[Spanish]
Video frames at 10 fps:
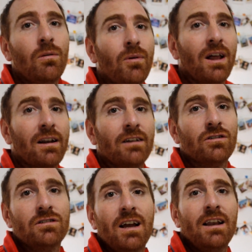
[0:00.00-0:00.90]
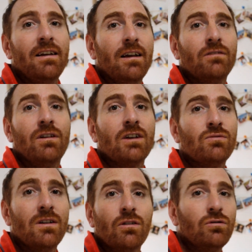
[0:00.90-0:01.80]
por las redes sociales y que estoy
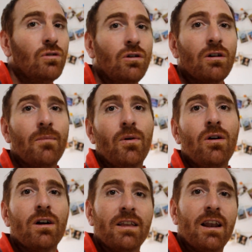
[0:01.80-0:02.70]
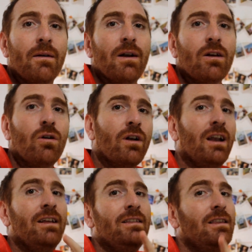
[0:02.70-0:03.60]
ayudando todo lo que puedo que tiene que ver con
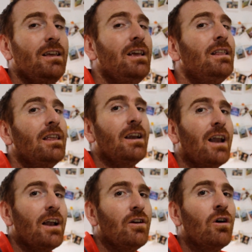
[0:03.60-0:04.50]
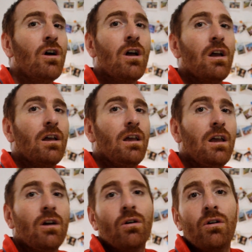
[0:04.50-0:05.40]
el itinerario y
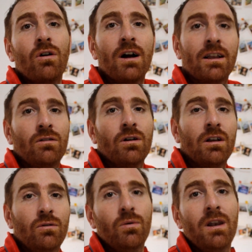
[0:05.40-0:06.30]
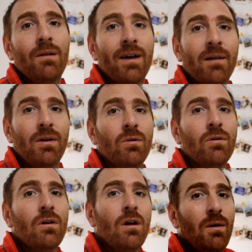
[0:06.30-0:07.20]
con los gastos que tuve en el viaje a Perú.
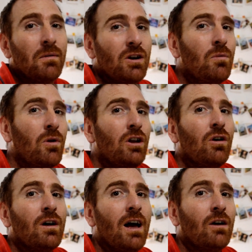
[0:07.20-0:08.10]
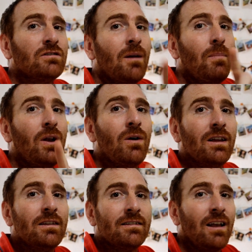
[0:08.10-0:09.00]
Les voy a mostrar un poquito de cada cosa, pero
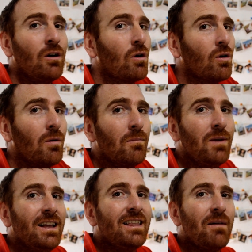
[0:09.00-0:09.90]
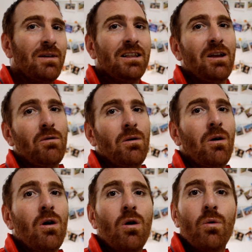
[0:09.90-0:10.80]
antes algo completamente nuevo.
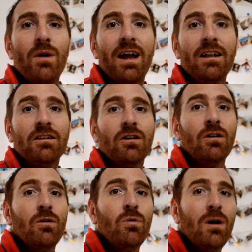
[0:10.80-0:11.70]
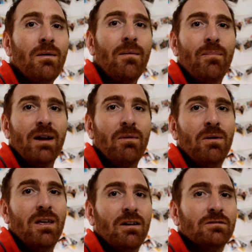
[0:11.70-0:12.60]
Una intro nueva para mis
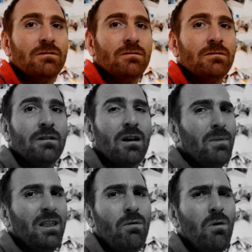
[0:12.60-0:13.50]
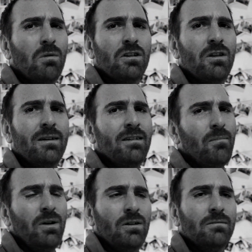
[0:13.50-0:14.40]
videos. Repetí nuevo un montón de veces,
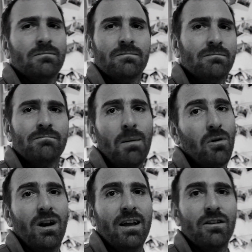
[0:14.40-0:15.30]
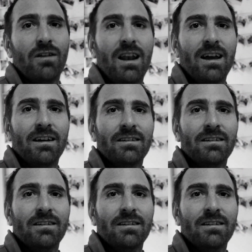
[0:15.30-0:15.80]
pero vamos con la intro, ¿dale?